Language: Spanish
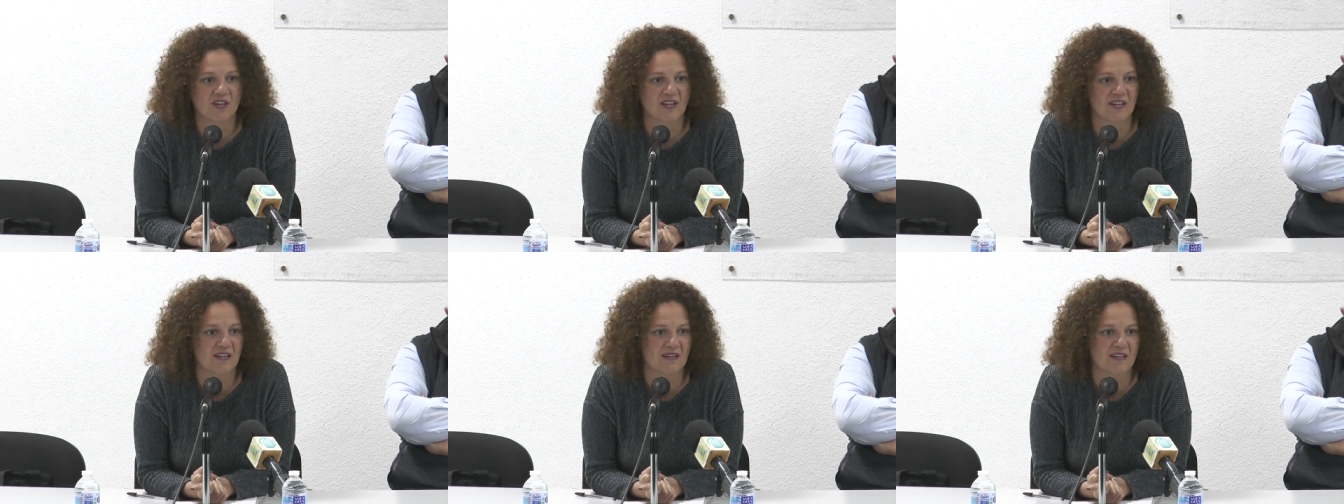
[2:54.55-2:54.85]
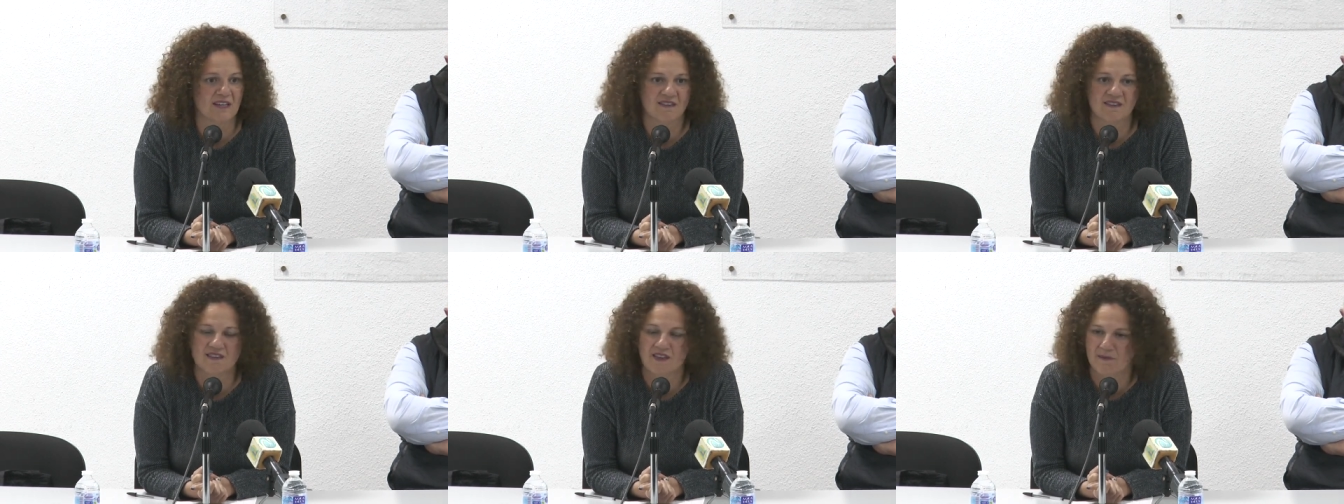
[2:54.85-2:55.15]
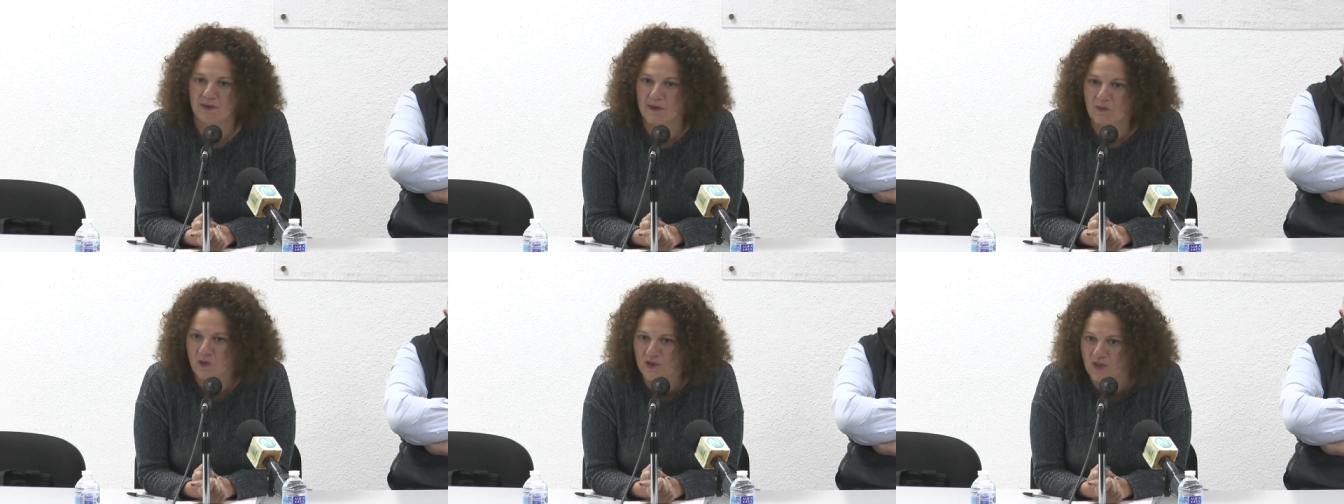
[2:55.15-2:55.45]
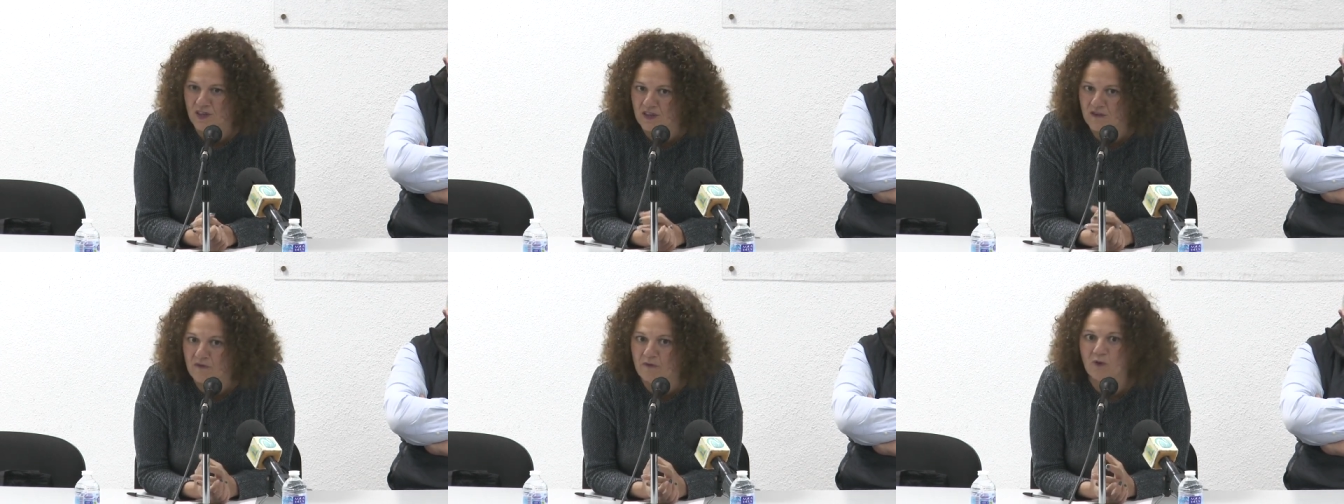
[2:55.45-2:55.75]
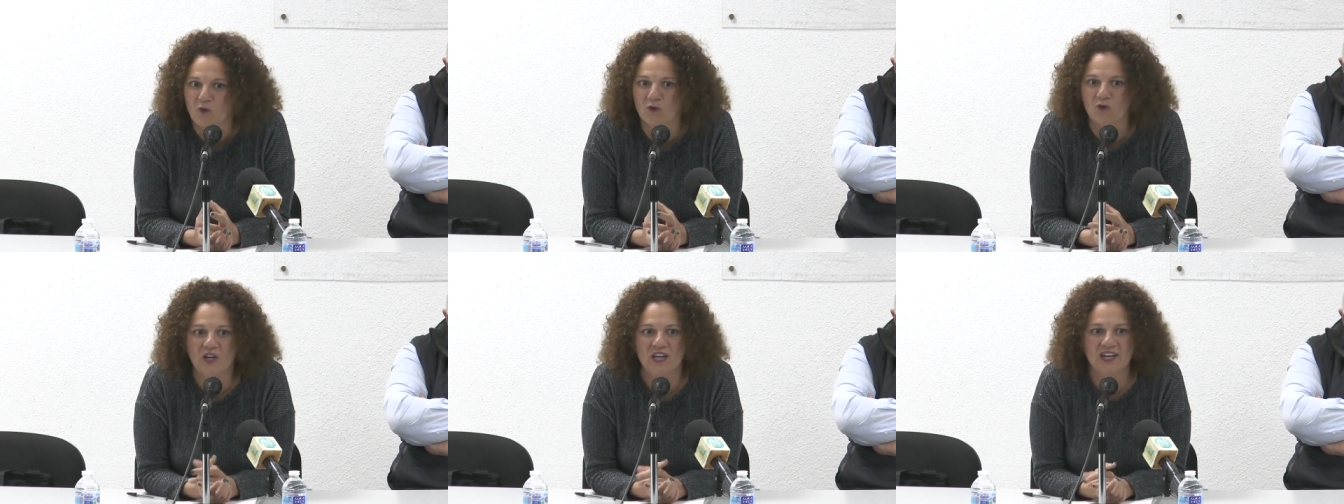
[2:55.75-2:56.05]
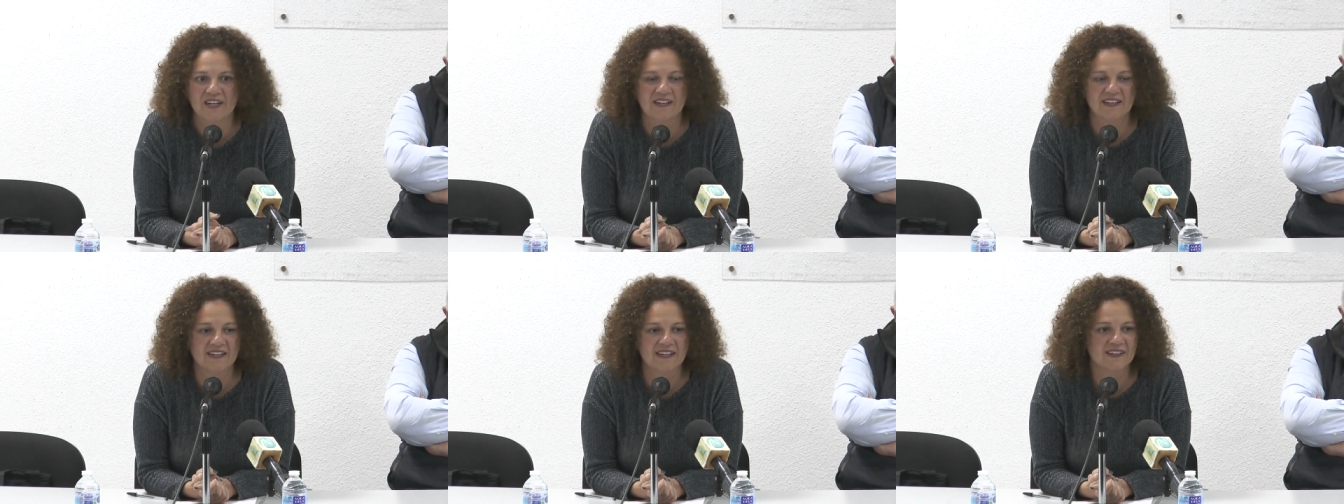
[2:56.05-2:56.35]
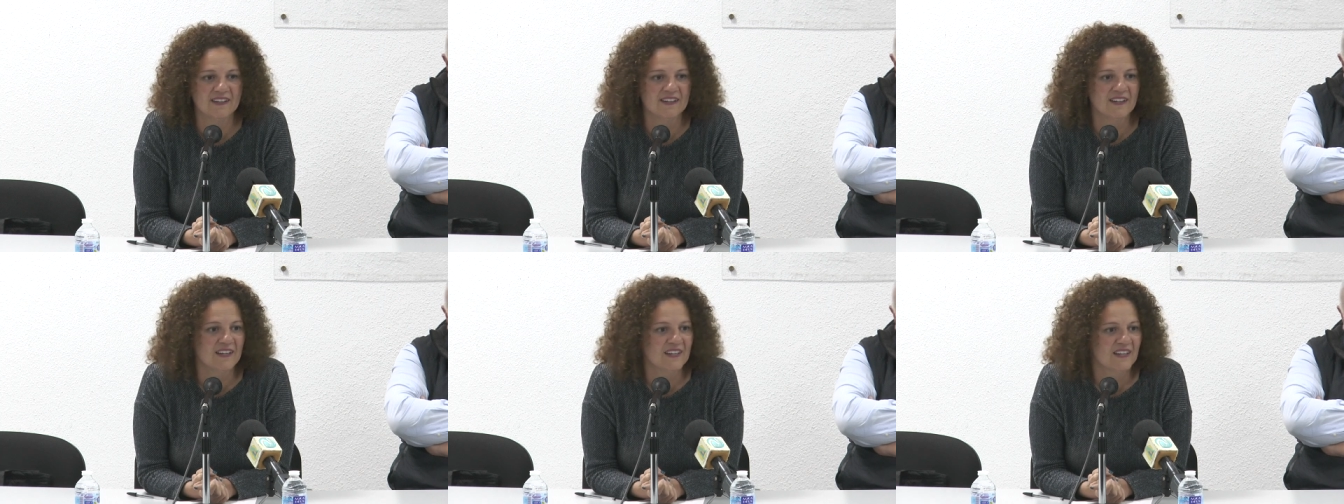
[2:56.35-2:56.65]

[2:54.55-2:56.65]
que debemos de disfrutarla,